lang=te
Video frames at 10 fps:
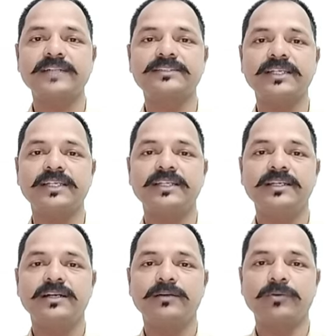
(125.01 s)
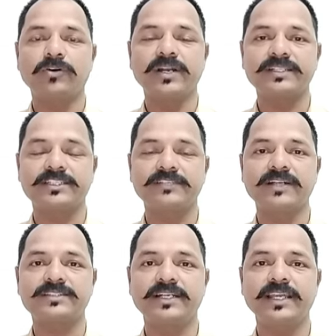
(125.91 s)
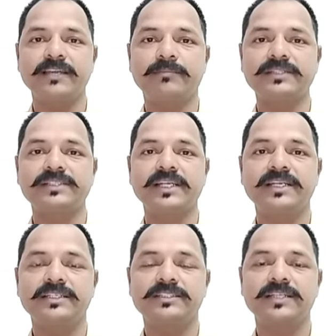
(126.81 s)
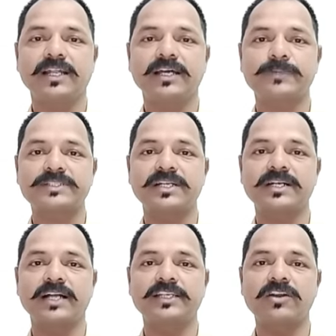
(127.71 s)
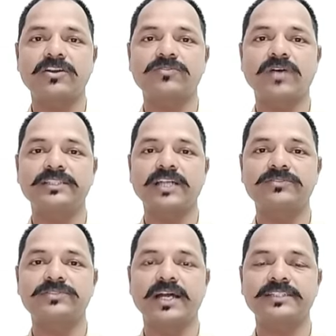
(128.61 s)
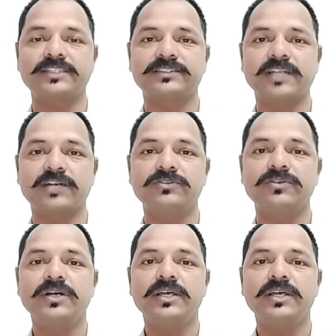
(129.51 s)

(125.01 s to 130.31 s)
రాత్రి పొంగులెడ్డి శ్రీనివాసరెడ్డి మంత్రి చాలా స్పష్టంగా అధికారులకు ఆదేశాలు జారీ చేశారు